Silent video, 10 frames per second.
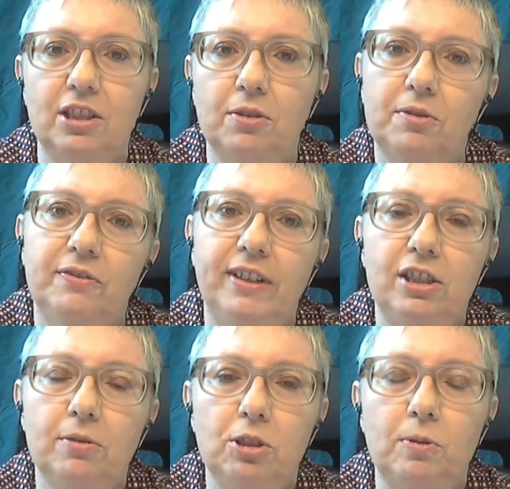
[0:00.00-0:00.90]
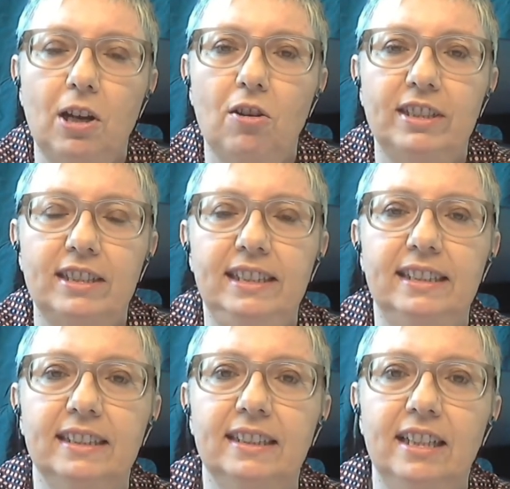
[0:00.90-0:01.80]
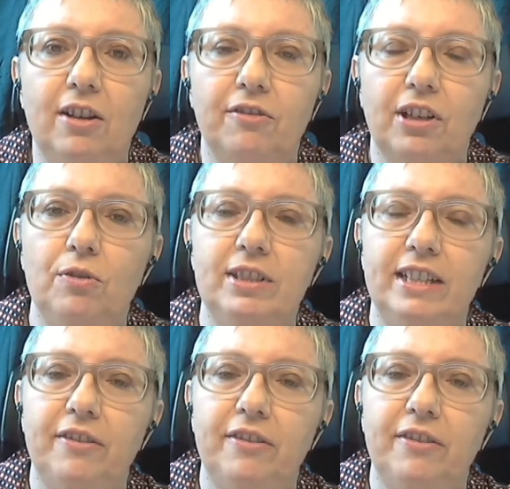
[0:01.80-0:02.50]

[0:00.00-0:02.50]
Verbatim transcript: Also es fällt zum Beispiel auf, dass diese Frauen sehr